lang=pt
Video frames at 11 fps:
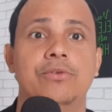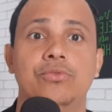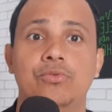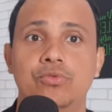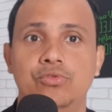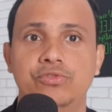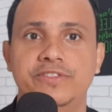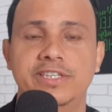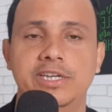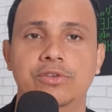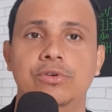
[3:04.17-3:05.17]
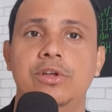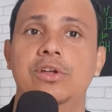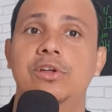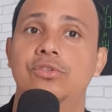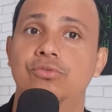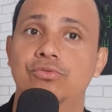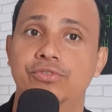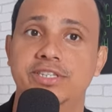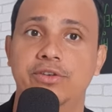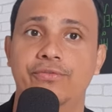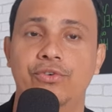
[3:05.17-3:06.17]
no cruzeiro, no
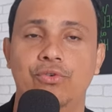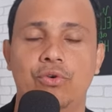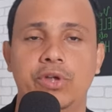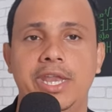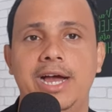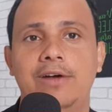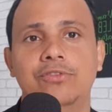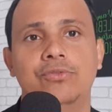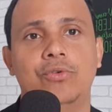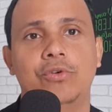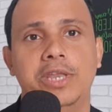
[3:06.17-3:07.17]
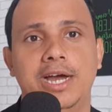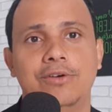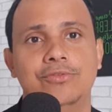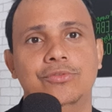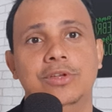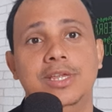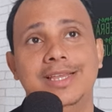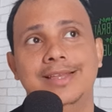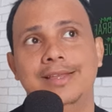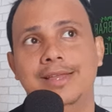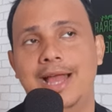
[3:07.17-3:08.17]
cruzeiro foi o Ronaldo, o Ronaldo
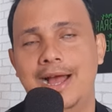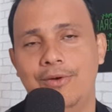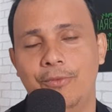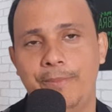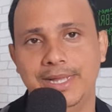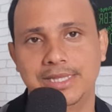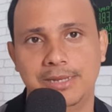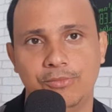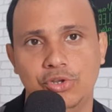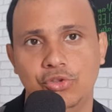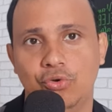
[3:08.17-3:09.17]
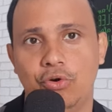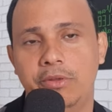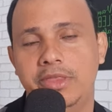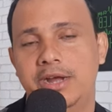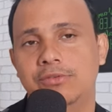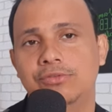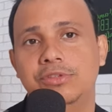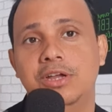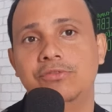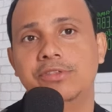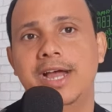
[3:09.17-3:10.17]
a, o patrimônio do Ronaldo
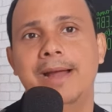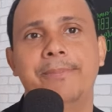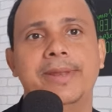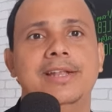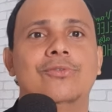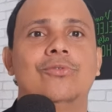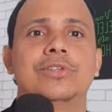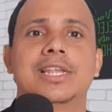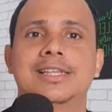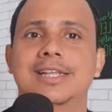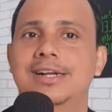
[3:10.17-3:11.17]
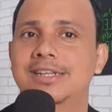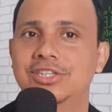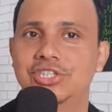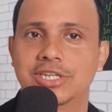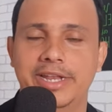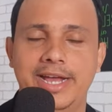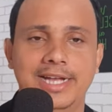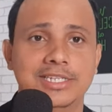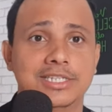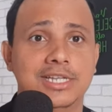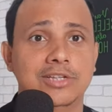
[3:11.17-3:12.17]
não dá para ele contratar grandes
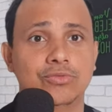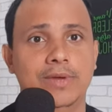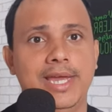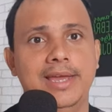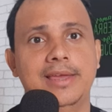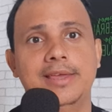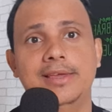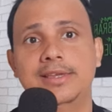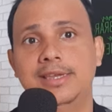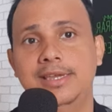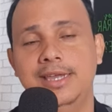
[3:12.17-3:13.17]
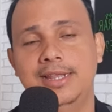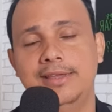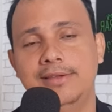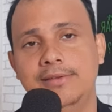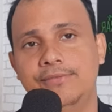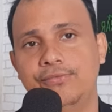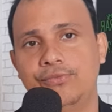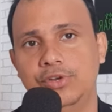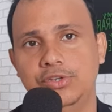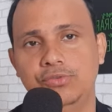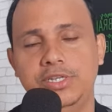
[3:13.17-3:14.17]
craques, tanto é que ele
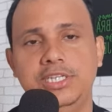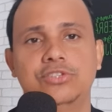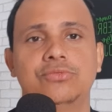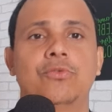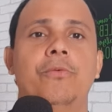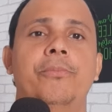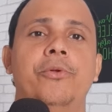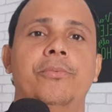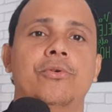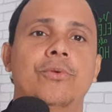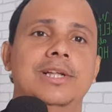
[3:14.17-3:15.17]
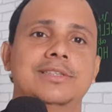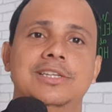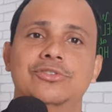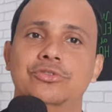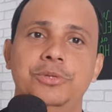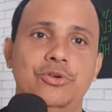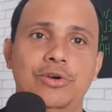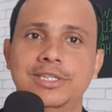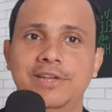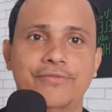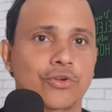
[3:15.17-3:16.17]
foi no início, comprou por 400
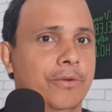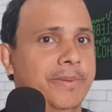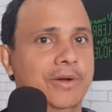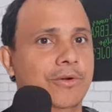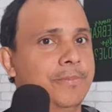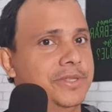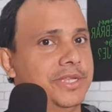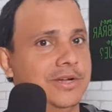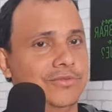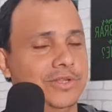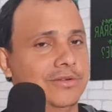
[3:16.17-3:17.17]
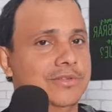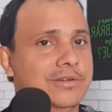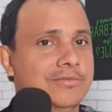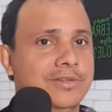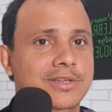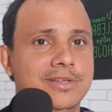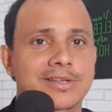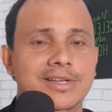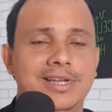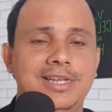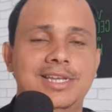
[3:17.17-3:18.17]
milhões, aí falou, opa, opa, não, não, não.
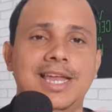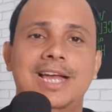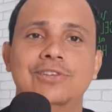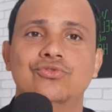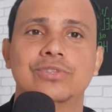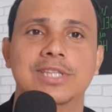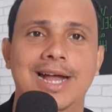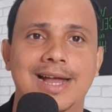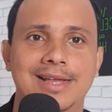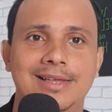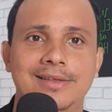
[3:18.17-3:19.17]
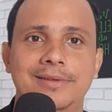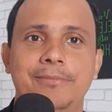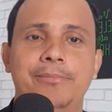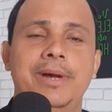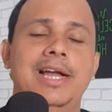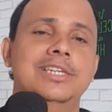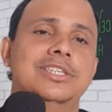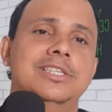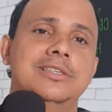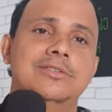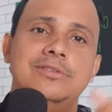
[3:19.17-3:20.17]
Ele quer ajudar, mas
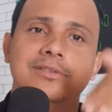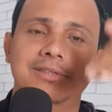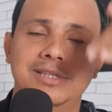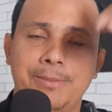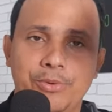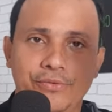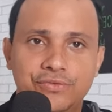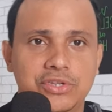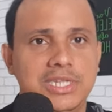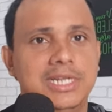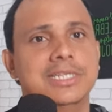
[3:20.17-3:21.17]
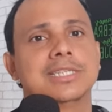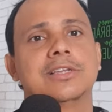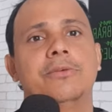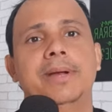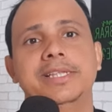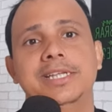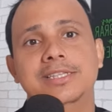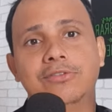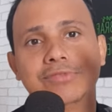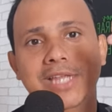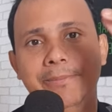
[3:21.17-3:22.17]
na profissionalização, mas ele
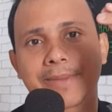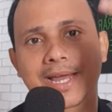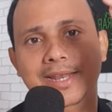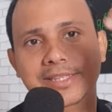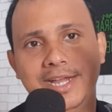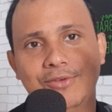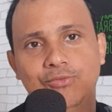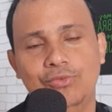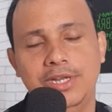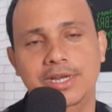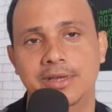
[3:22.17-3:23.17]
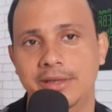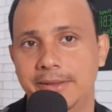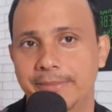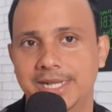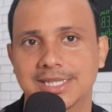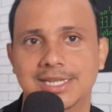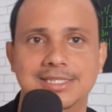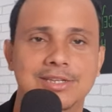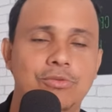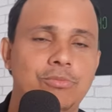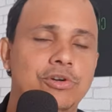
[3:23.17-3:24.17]
não tem bala na agulha para
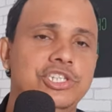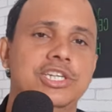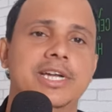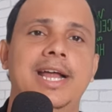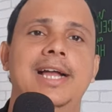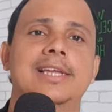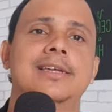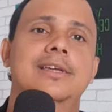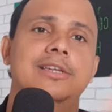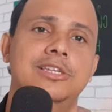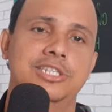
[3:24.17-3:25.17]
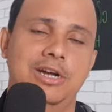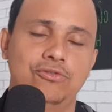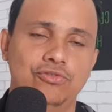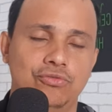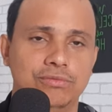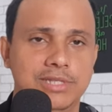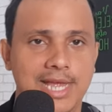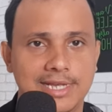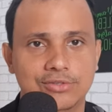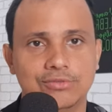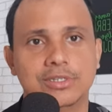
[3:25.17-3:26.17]
trazer um monte de craque. Já o John
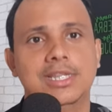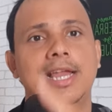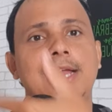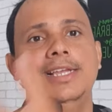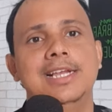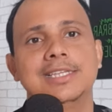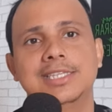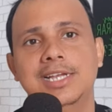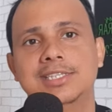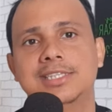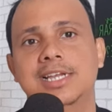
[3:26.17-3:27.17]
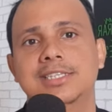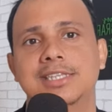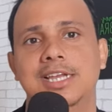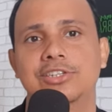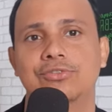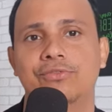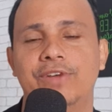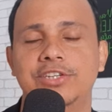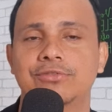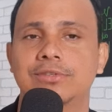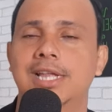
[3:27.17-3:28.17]
Textor tem e a 777 do
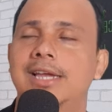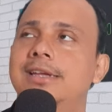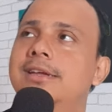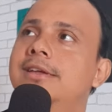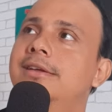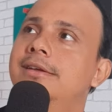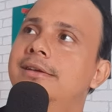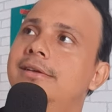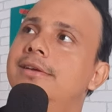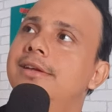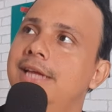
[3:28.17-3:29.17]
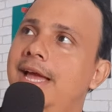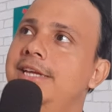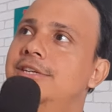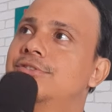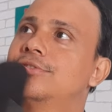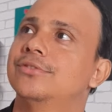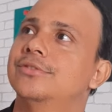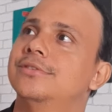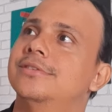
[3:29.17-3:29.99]
Vasco tem. É isso.